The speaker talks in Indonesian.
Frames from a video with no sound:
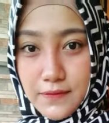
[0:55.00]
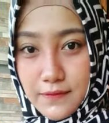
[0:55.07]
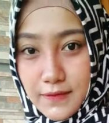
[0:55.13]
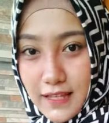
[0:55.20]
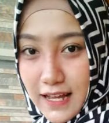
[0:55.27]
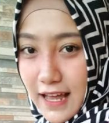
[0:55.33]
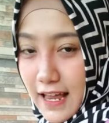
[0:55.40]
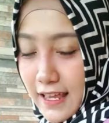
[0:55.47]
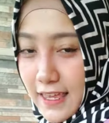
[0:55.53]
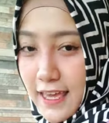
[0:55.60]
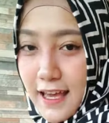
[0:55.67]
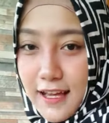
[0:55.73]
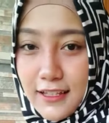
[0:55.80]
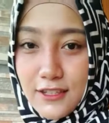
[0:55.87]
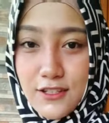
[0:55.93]
tengahnya
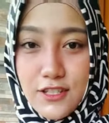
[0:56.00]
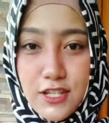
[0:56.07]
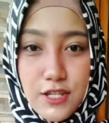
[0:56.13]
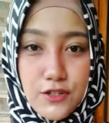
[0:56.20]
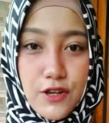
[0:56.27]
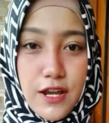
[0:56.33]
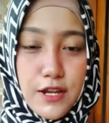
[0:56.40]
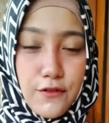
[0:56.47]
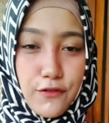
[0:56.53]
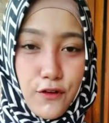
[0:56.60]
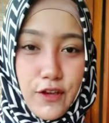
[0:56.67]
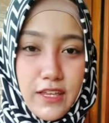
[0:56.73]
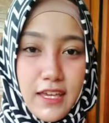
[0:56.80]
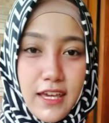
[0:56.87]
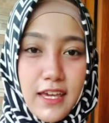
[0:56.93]
terus dia juga ada
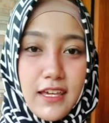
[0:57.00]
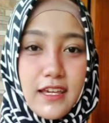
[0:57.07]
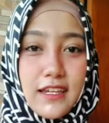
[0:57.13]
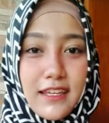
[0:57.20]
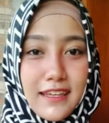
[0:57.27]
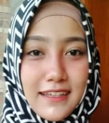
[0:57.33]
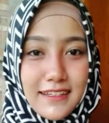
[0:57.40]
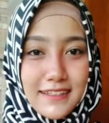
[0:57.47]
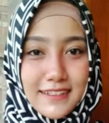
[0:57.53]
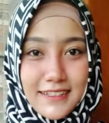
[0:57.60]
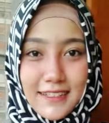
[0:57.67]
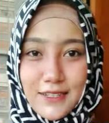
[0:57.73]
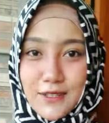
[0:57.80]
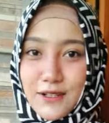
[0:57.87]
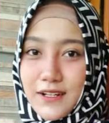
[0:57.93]
flownya kayak gini
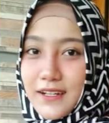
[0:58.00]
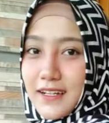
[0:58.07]
tuh